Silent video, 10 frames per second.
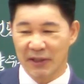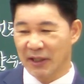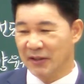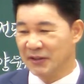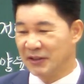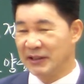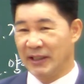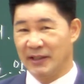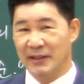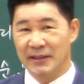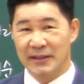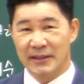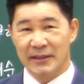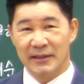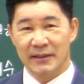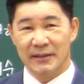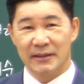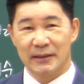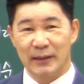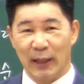내가 거기서 이제
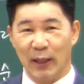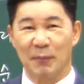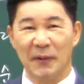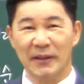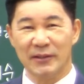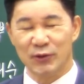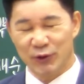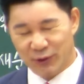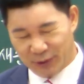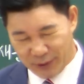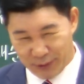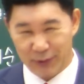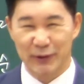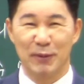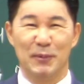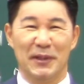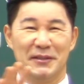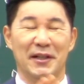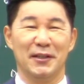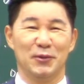다락방을 쭉 설명해
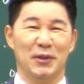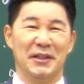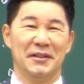사흘 동안에.